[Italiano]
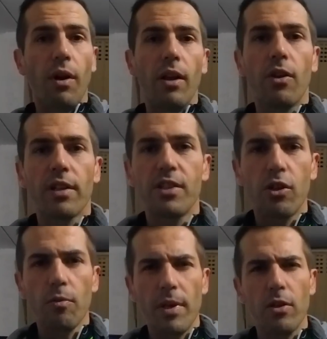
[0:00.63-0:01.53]
allora,
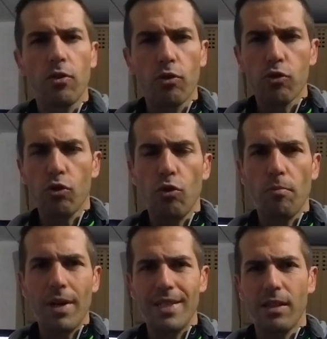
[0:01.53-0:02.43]
siccome io non sono
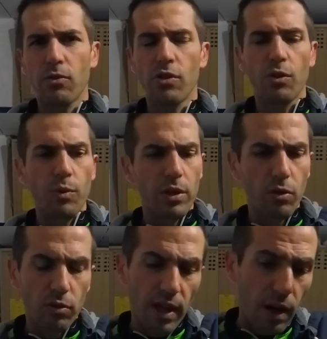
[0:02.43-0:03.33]
mai stato seguito
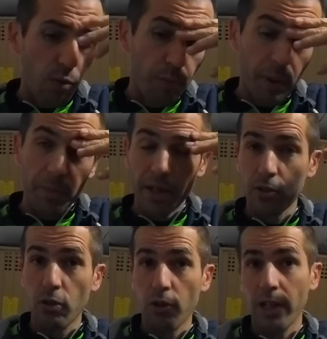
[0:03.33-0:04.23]
da un
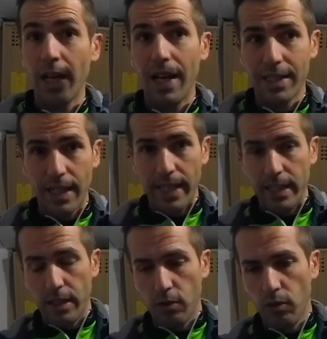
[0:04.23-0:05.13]
preparatore
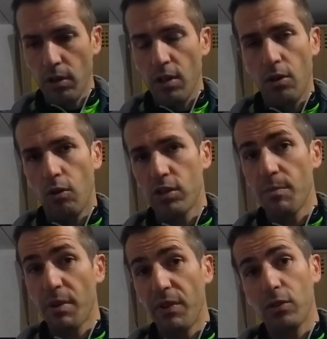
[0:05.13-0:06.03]
atletico, ho
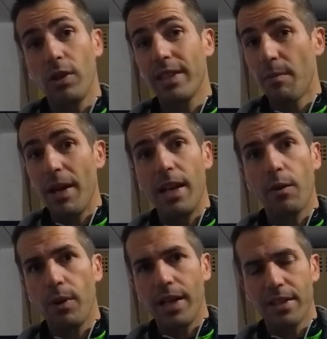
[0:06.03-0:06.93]
sempre fatto le tabelle,
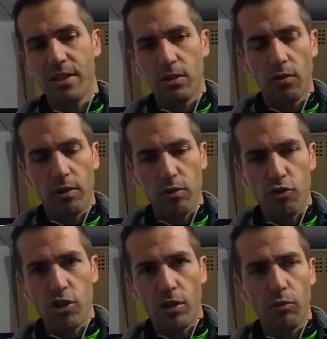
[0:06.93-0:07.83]
quelle che si trovano in
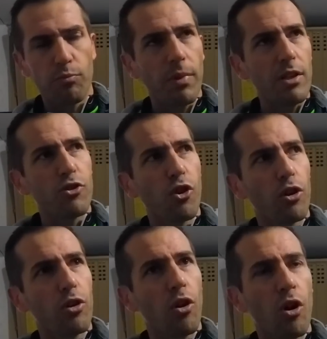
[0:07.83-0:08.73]
giro, un bel
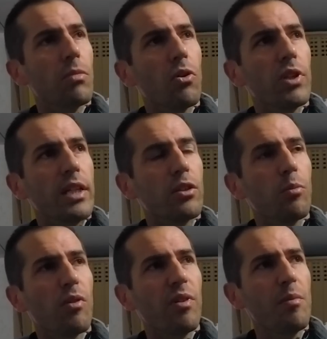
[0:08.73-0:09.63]
giorno ho detto,
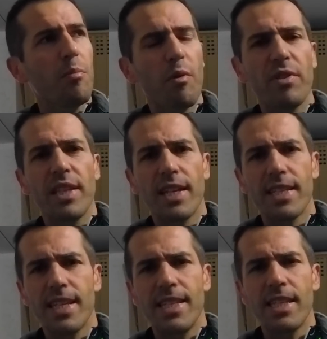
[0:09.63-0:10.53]
boh, fammi un po' vedere
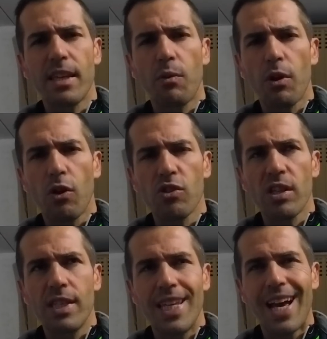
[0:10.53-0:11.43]
se esiste qualcosa
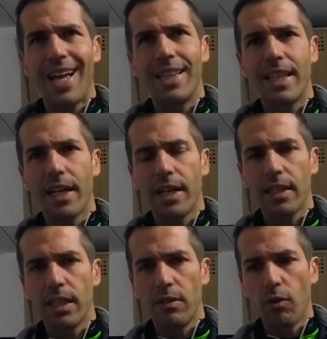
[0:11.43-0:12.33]
di
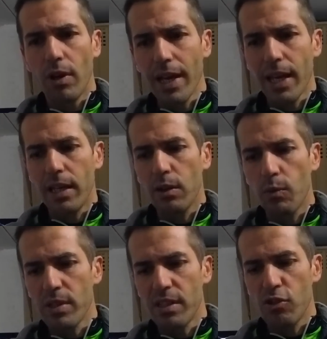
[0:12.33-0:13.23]
alternativo e in
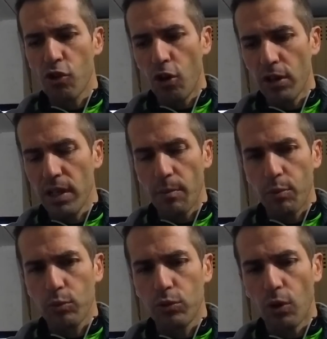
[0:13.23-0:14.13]
questi giorni
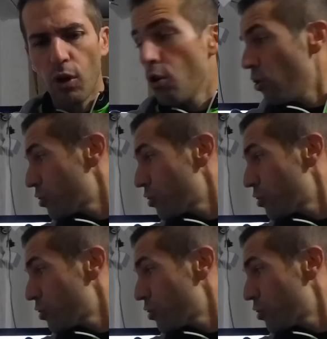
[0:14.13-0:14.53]
appunto ho